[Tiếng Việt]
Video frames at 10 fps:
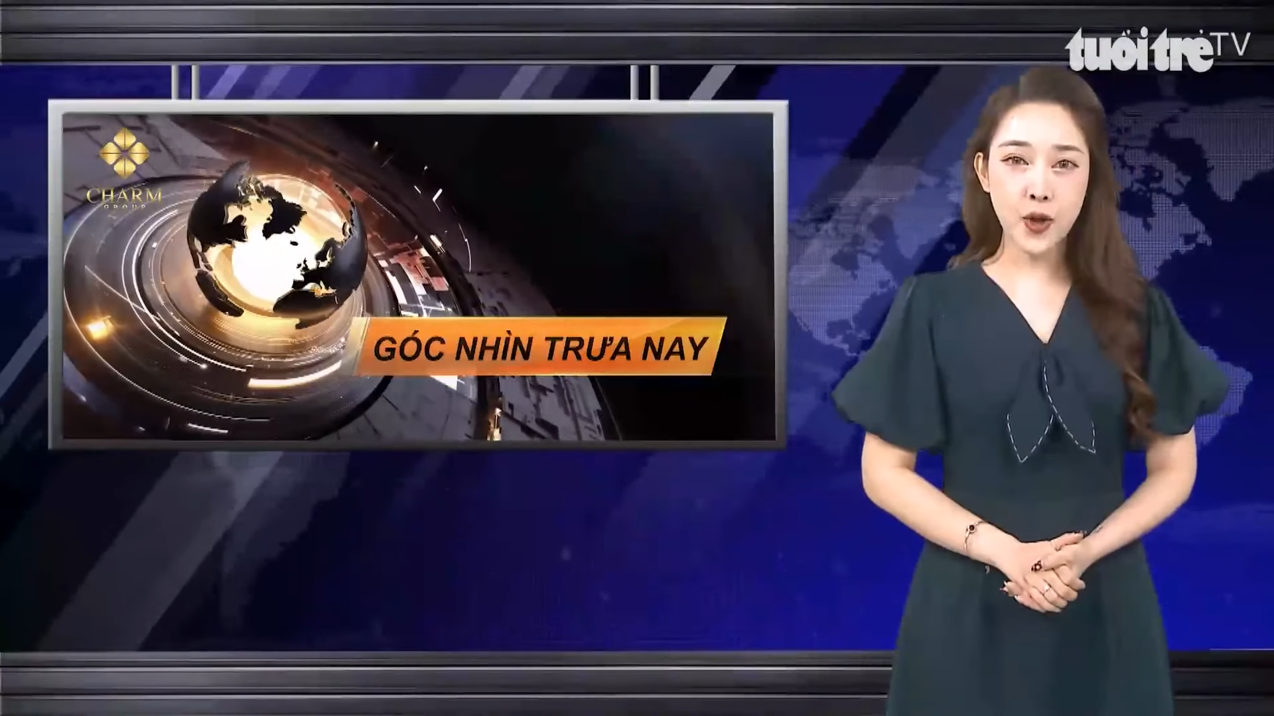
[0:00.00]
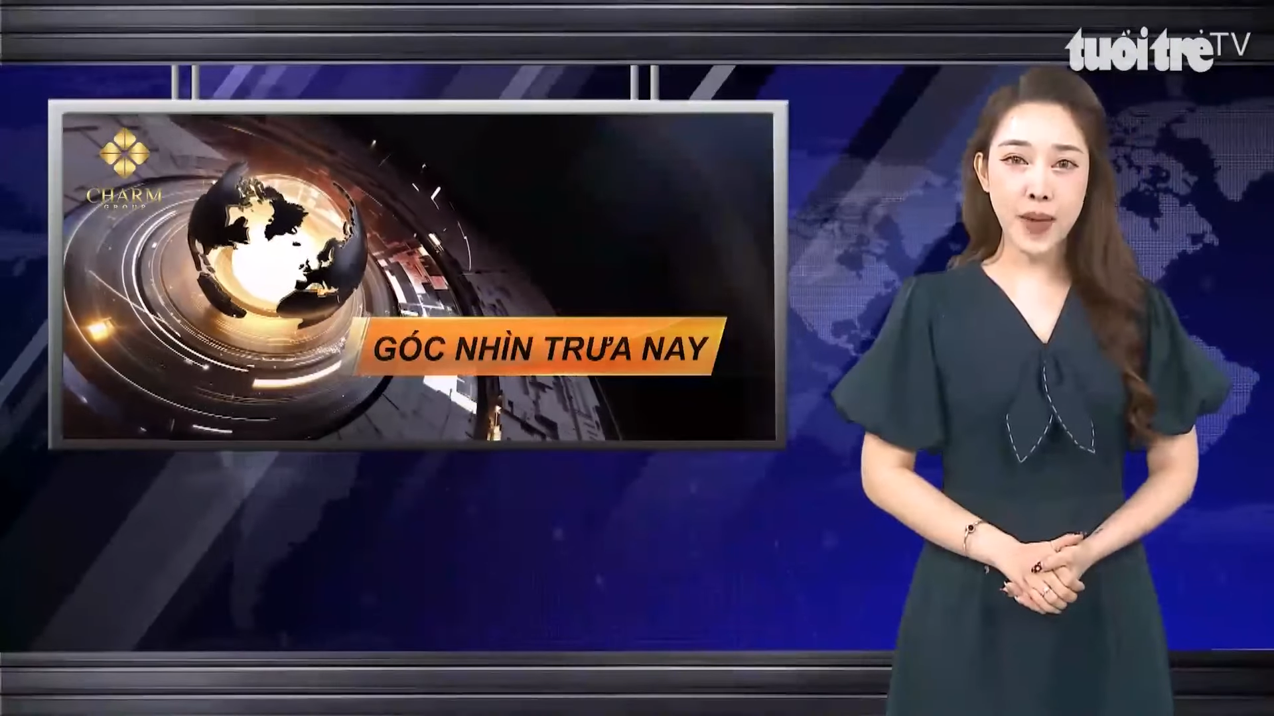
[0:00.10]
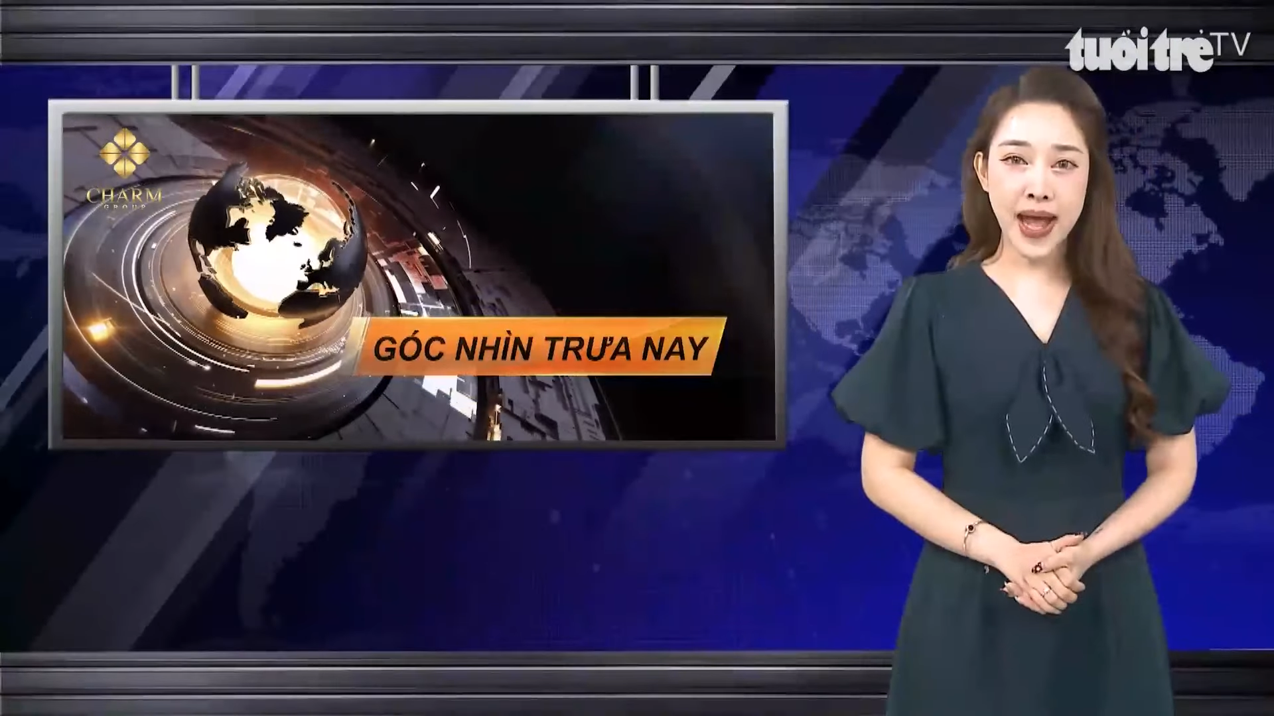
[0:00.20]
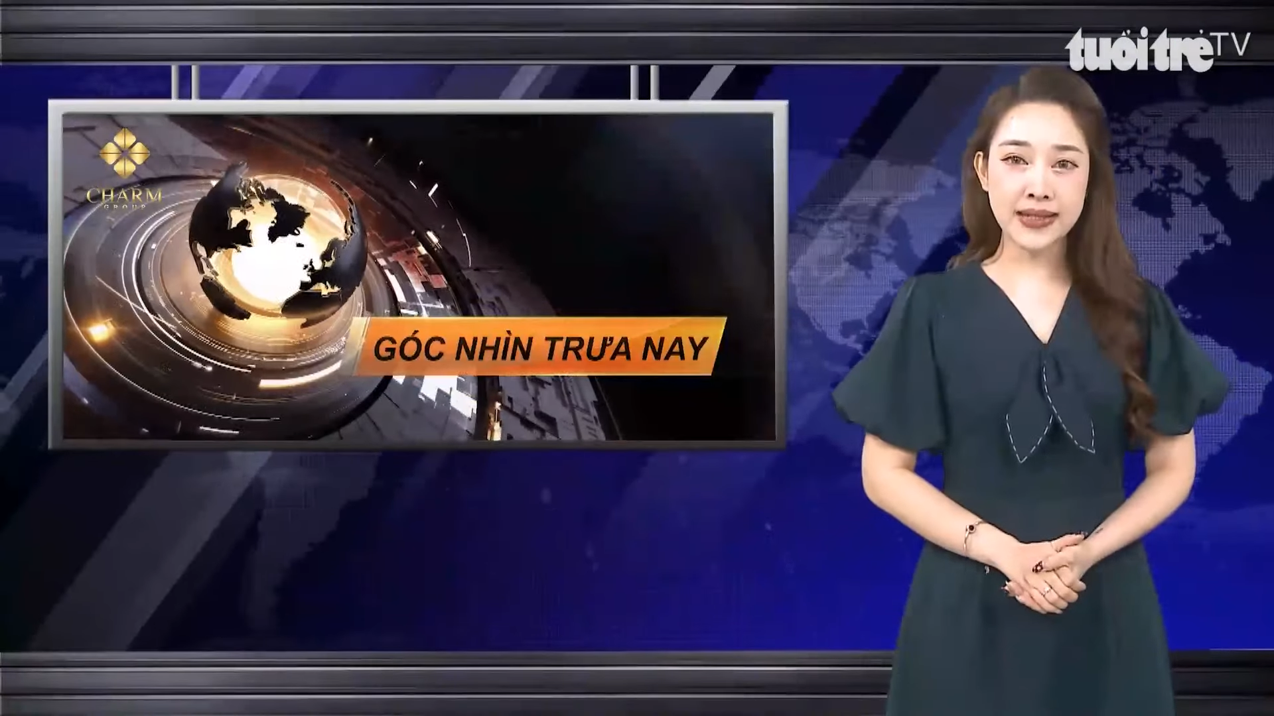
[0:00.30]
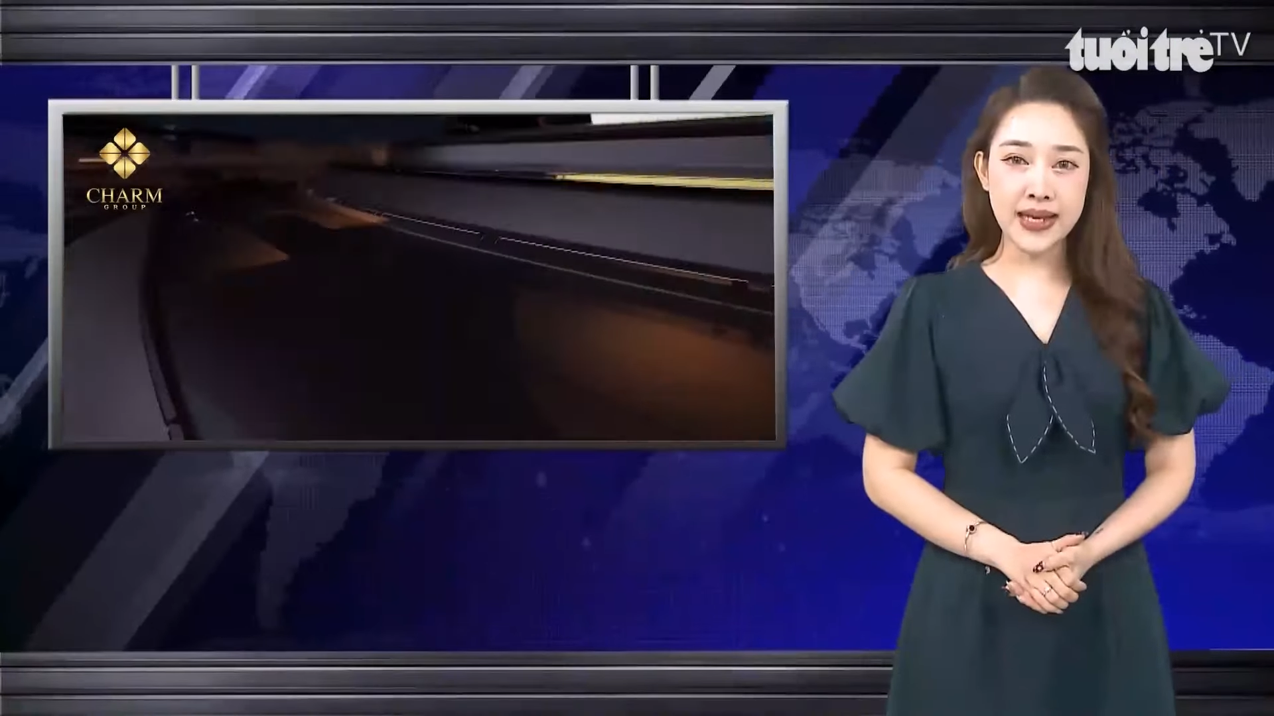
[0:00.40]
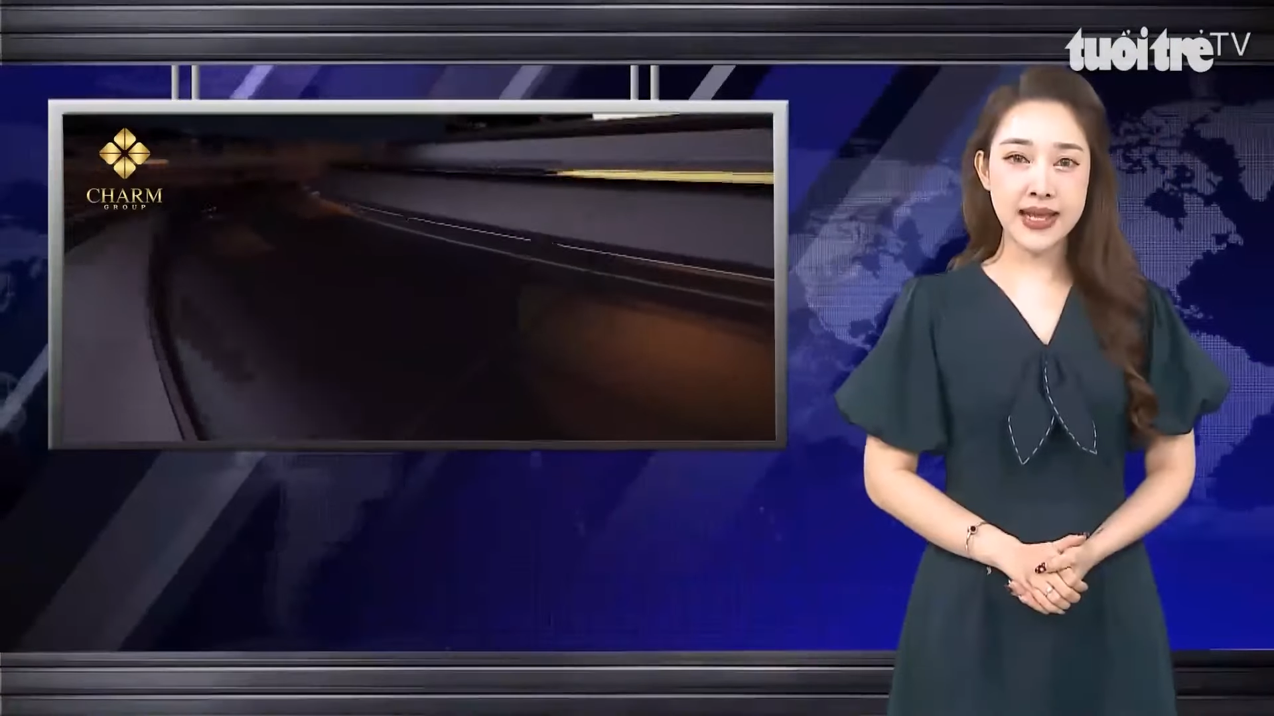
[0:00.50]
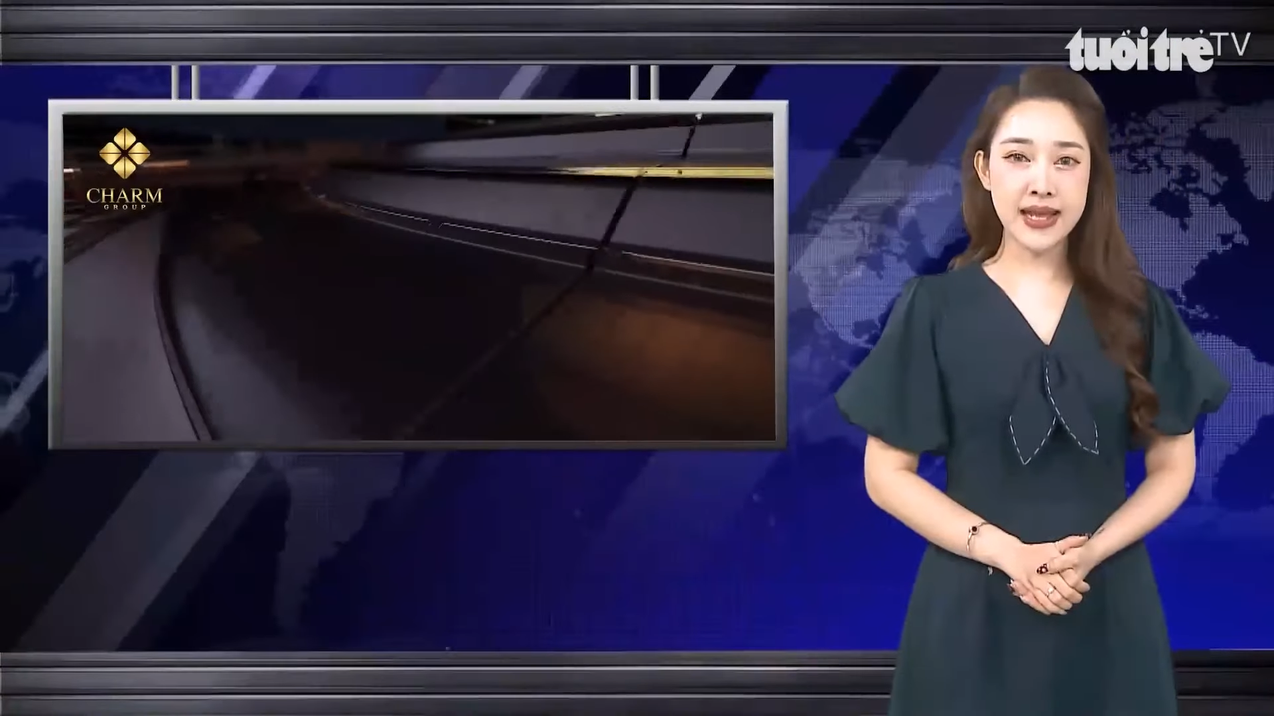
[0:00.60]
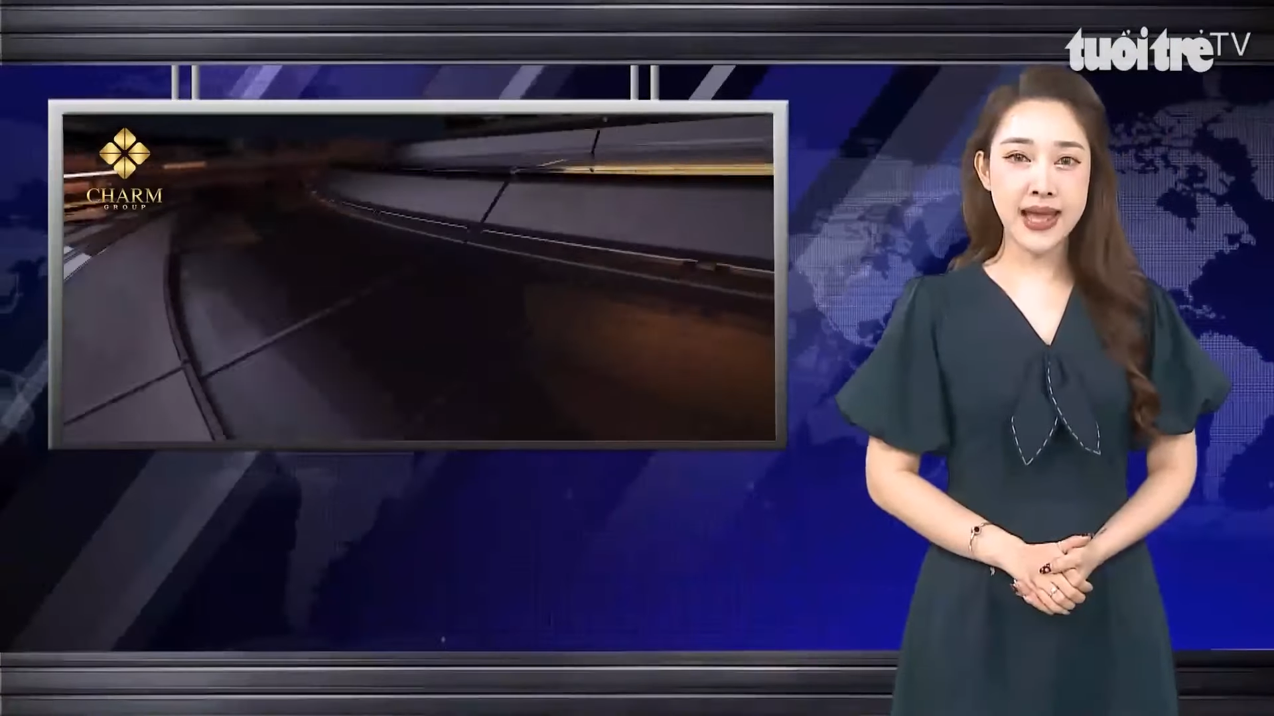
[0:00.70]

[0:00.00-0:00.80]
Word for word: an tỉnh Kiên